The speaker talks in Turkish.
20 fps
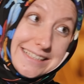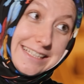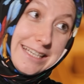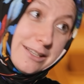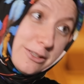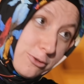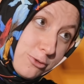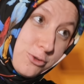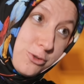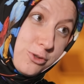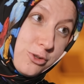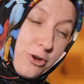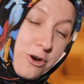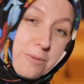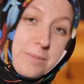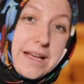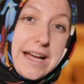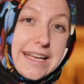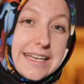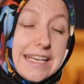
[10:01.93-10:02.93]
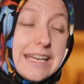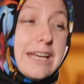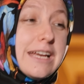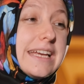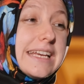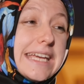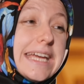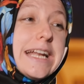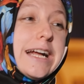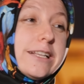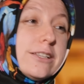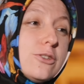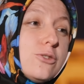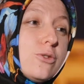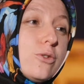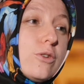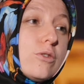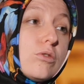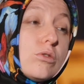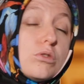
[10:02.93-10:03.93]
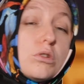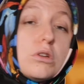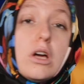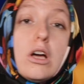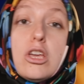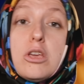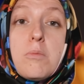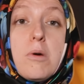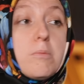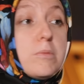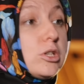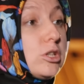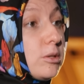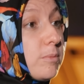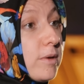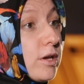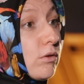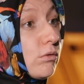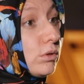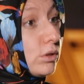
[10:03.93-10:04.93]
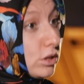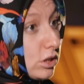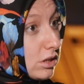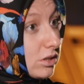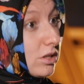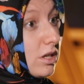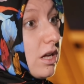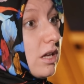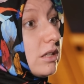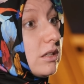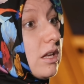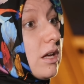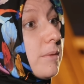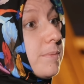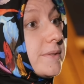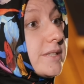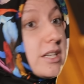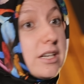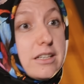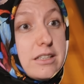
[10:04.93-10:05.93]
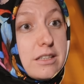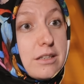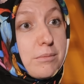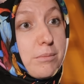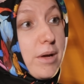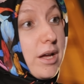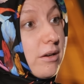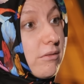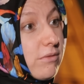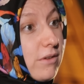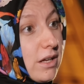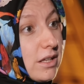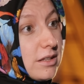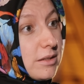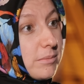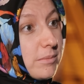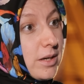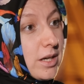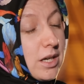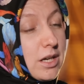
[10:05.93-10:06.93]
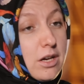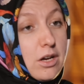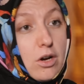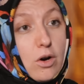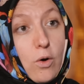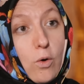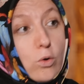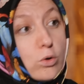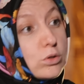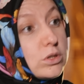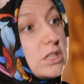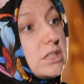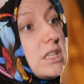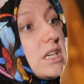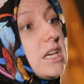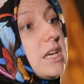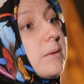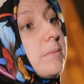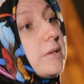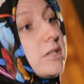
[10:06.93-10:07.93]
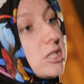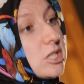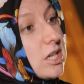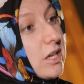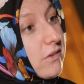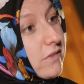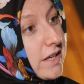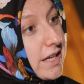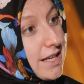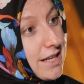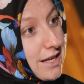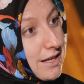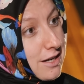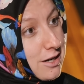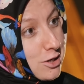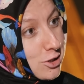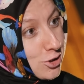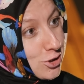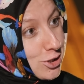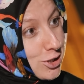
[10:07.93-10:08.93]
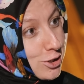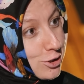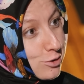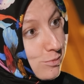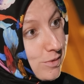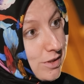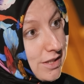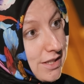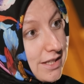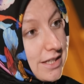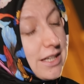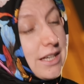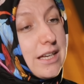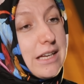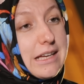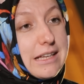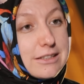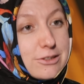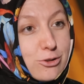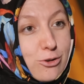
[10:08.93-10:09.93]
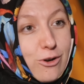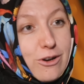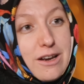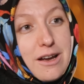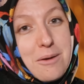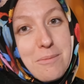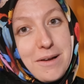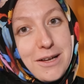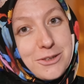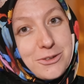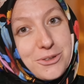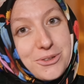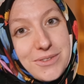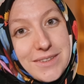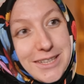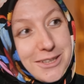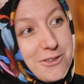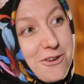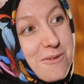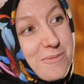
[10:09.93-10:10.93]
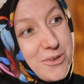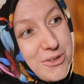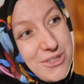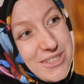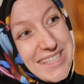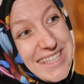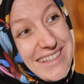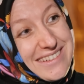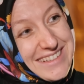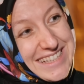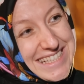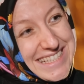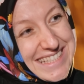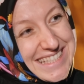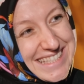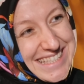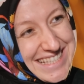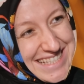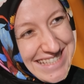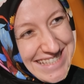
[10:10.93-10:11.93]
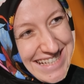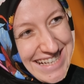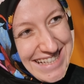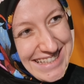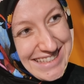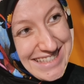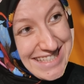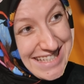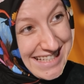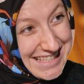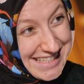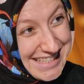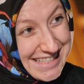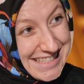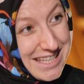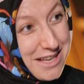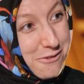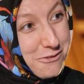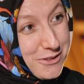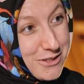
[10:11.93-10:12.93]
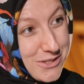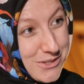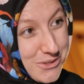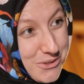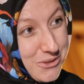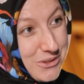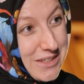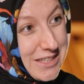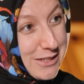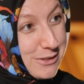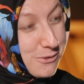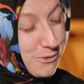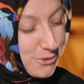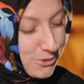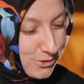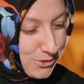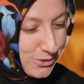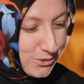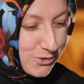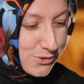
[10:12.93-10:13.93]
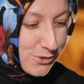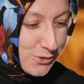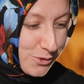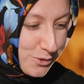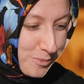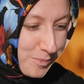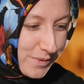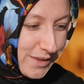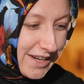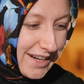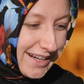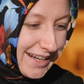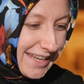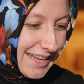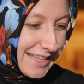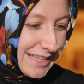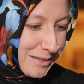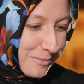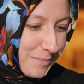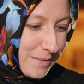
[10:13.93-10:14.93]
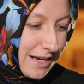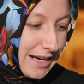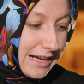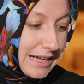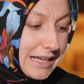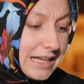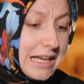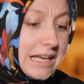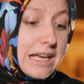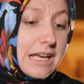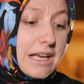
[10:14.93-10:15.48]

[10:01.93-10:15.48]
Hı, diye düşünüyorum. Yani genelde şöyle oluyor. Ay İmam Hatip'e yolladık daha ne yapsaydık Merve Hanım. Orada da iyi bir çevreyle karşılaşmadı Hı-hı. diyorlar. Ben de onlara diyorum ki o çevreyi siz inşa edeceksiniz. Hafta sonları kurduğunuz gruplarla, ekiplerle.